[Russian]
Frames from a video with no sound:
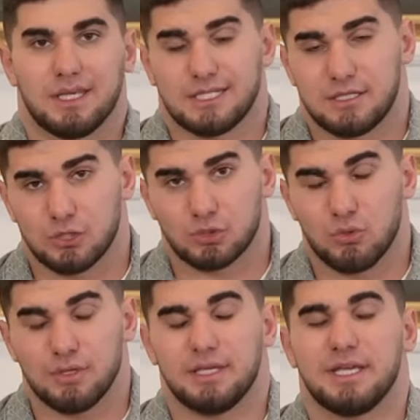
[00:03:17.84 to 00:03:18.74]
Если
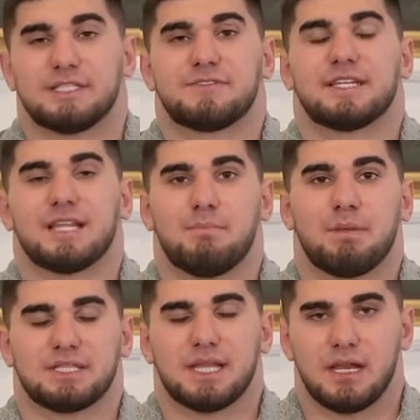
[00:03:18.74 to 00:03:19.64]
что, есть всегда
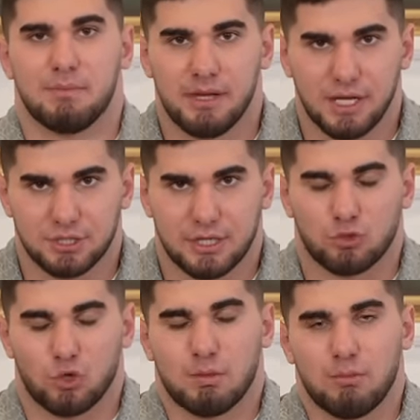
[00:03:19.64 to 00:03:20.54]
персональный менеджер,
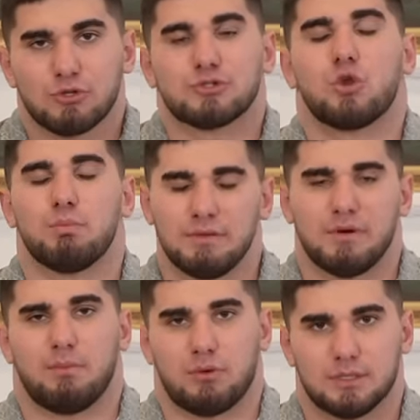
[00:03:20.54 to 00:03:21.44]
который поможет с любым
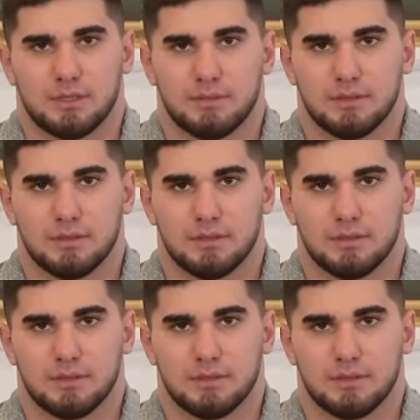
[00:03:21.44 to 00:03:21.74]
вопросом.